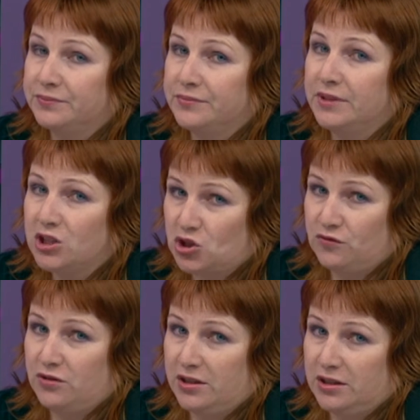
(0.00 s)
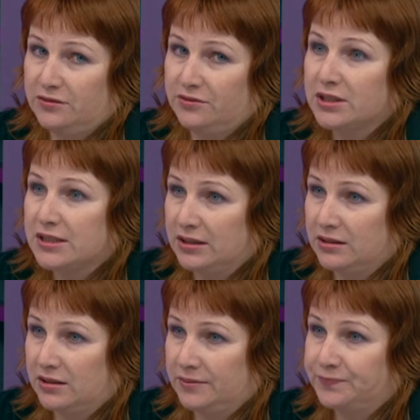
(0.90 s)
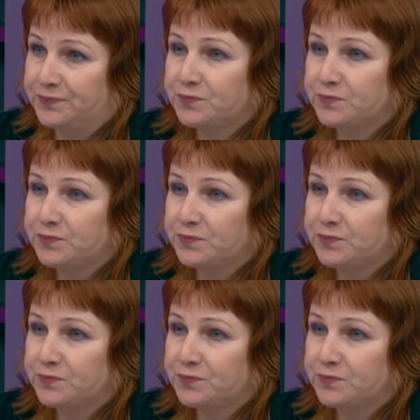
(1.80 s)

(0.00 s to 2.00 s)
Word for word: неживая вакцина